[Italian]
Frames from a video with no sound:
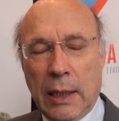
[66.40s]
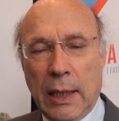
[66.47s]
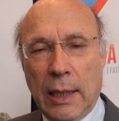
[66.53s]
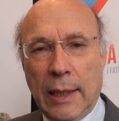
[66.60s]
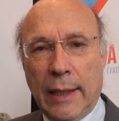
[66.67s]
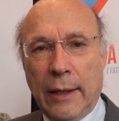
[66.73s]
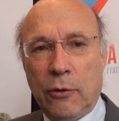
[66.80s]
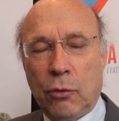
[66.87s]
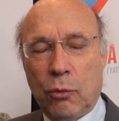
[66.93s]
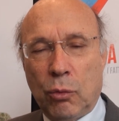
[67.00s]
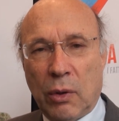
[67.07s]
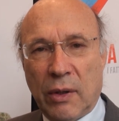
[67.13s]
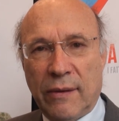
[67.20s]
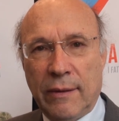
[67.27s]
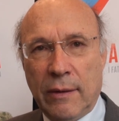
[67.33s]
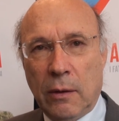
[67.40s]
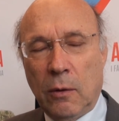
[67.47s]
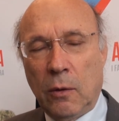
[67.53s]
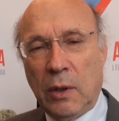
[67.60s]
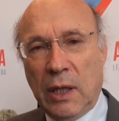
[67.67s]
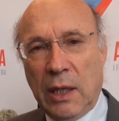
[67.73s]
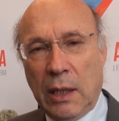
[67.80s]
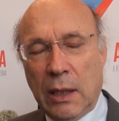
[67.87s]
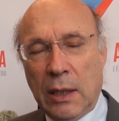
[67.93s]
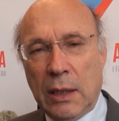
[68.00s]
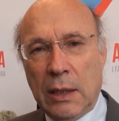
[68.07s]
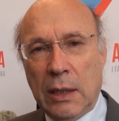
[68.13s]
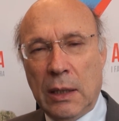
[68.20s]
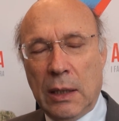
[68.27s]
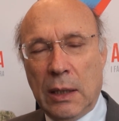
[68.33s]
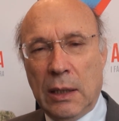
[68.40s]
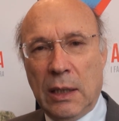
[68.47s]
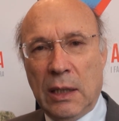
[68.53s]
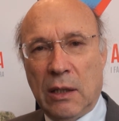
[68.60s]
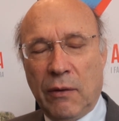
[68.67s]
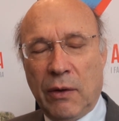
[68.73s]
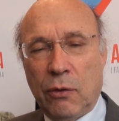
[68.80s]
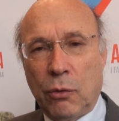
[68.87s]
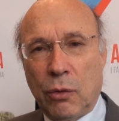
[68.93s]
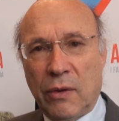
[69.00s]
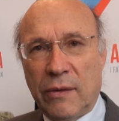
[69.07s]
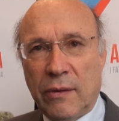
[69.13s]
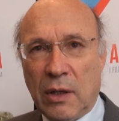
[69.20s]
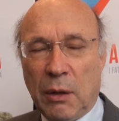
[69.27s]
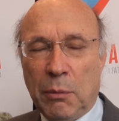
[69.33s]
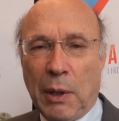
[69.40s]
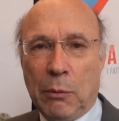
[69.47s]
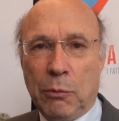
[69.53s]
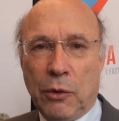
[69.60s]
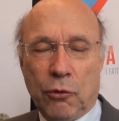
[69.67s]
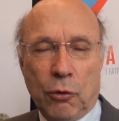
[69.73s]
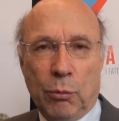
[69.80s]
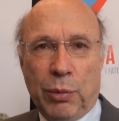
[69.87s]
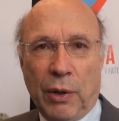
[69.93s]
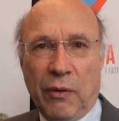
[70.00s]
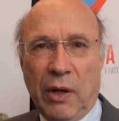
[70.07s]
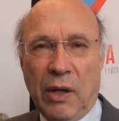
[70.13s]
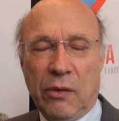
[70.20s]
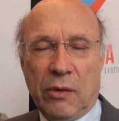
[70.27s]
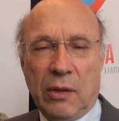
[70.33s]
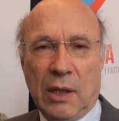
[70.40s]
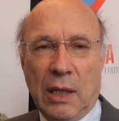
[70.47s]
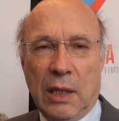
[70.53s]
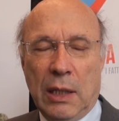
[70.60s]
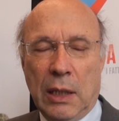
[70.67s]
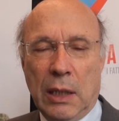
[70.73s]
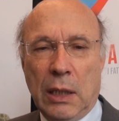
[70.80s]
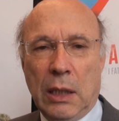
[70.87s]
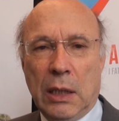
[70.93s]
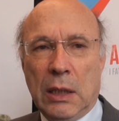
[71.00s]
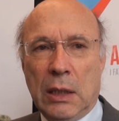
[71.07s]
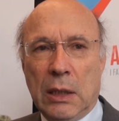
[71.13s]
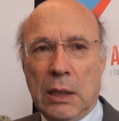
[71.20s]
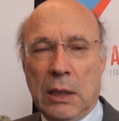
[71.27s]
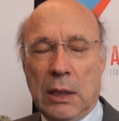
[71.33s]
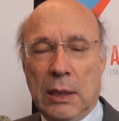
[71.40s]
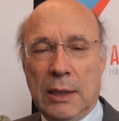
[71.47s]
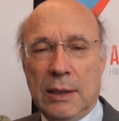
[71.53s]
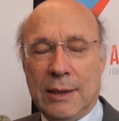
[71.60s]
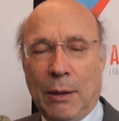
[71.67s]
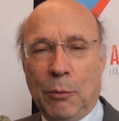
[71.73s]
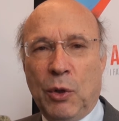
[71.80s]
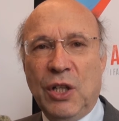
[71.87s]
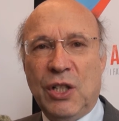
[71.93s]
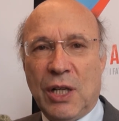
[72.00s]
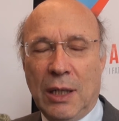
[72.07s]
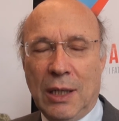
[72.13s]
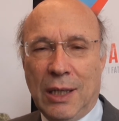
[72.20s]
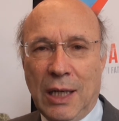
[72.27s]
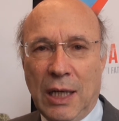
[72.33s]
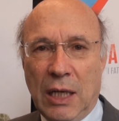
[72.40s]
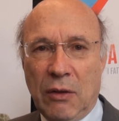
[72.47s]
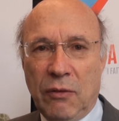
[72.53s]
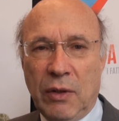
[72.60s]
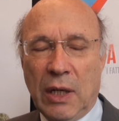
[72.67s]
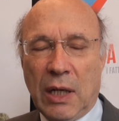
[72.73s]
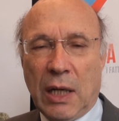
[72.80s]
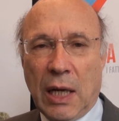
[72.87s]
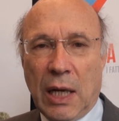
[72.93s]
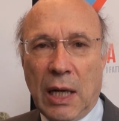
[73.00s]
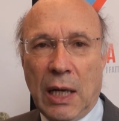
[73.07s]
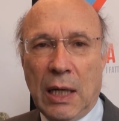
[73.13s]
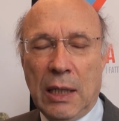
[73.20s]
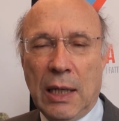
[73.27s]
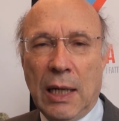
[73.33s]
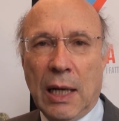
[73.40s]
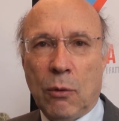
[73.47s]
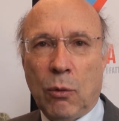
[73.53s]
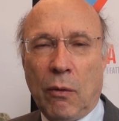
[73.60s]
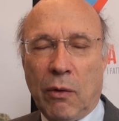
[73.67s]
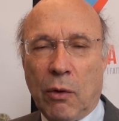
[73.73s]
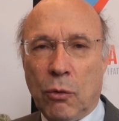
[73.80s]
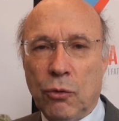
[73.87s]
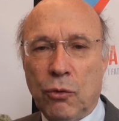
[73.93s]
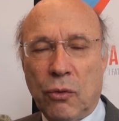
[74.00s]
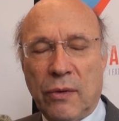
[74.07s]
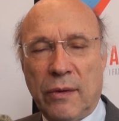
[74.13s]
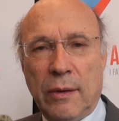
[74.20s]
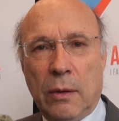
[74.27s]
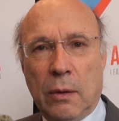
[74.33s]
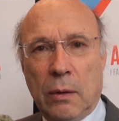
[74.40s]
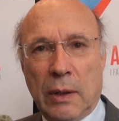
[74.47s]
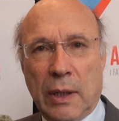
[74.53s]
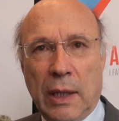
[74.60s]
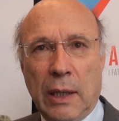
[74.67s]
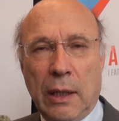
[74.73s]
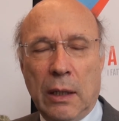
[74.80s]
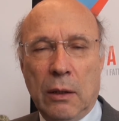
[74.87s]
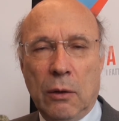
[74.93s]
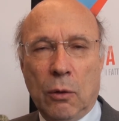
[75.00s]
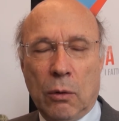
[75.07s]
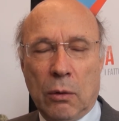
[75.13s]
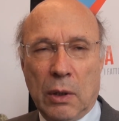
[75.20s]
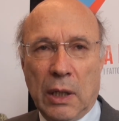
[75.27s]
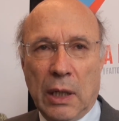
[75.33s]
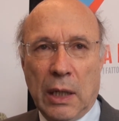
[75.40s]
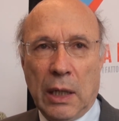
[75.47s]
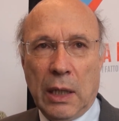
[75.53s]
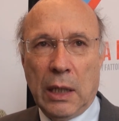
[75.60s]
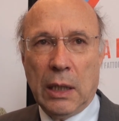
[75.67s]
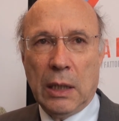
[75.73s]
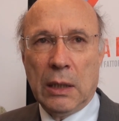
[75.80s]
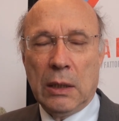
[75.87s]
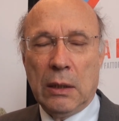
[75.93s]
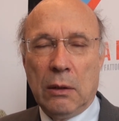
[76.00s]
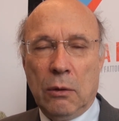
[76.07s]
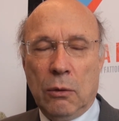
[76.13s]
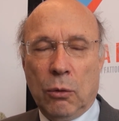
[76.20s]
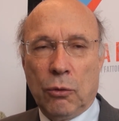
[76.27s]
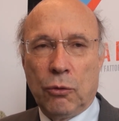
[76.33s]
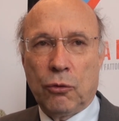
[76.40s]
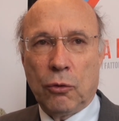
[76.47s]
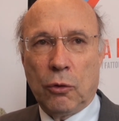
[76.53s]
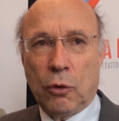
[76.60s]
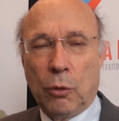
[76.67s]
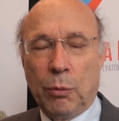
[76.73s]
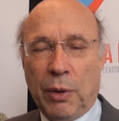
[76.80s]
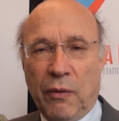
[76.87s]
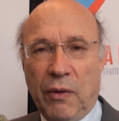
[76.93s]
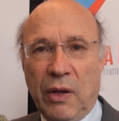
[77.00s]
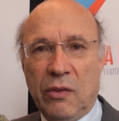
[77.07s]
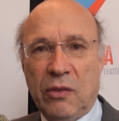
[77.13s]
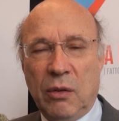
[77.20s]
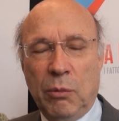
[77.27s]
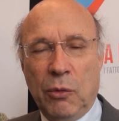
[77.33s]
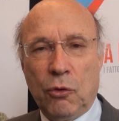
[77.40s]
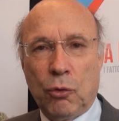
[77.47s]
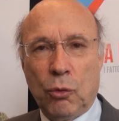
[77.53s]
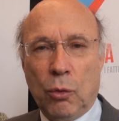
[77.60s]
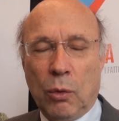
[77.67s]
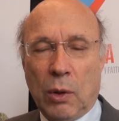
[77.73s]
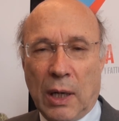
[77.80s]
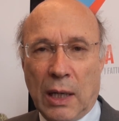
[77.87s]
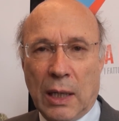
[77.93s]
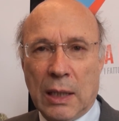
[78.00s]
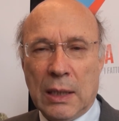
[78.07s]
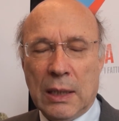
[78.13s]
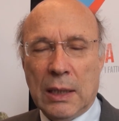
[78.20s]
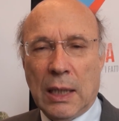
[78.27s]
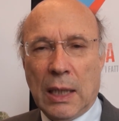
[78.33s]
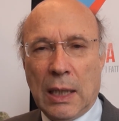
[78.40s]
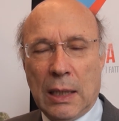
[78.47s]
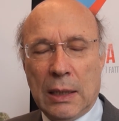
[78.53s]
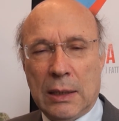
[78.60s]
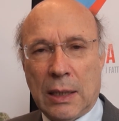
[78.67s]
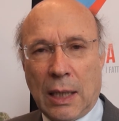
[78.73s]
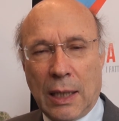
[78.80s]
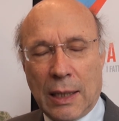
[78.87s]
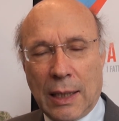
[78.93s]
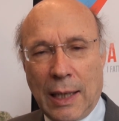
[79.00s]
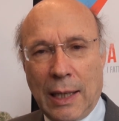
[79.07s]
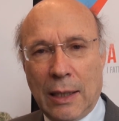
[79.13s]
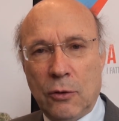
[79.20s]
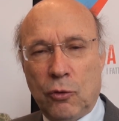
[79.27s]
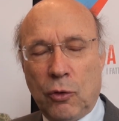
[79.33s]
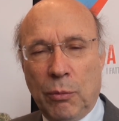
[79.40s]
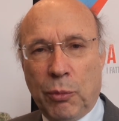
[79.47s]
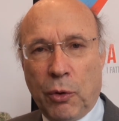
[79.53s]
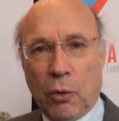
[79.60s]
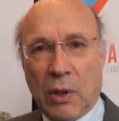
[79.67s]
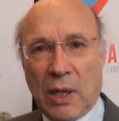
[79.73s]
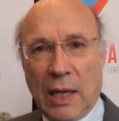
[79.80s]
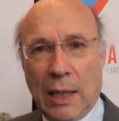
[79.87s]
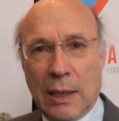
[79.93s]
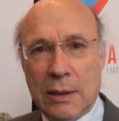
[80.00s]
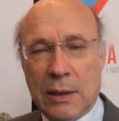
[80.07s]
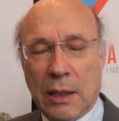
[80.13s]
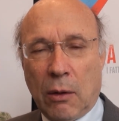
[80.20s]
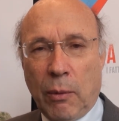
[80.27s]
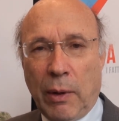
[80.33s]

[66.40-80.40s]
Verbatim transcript: nelle ristrutturazioni, eh, nelle ristrutturazioni abbiamo, sono previsti degli eh, diciamo, incentivi che nella nuova costruzione non eh, non sono previsti in misura altrettanto importante.